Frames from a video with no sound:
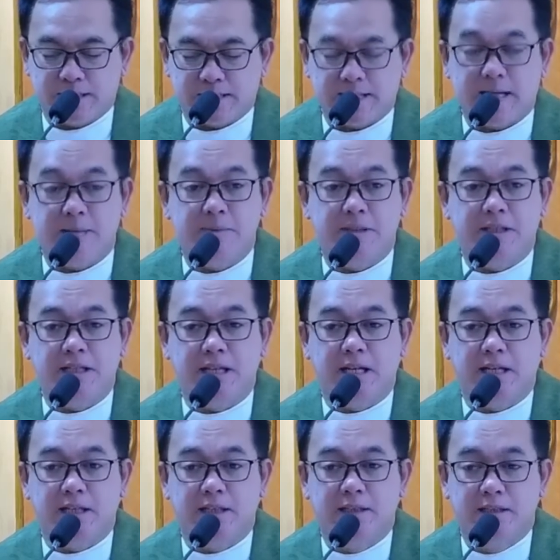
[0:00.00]
Kasama
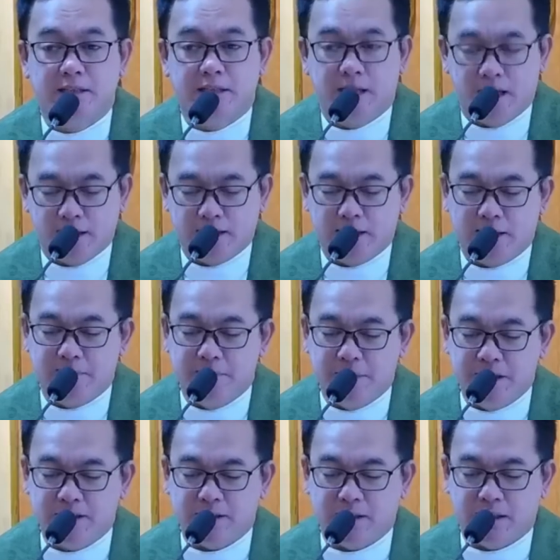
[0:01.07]
niya ang
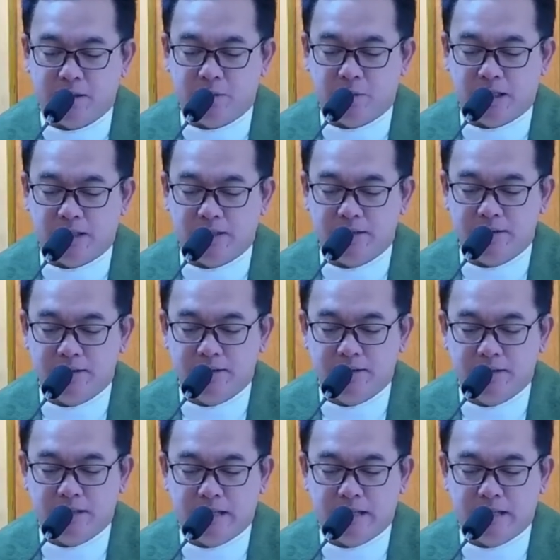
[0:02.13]
labindalawa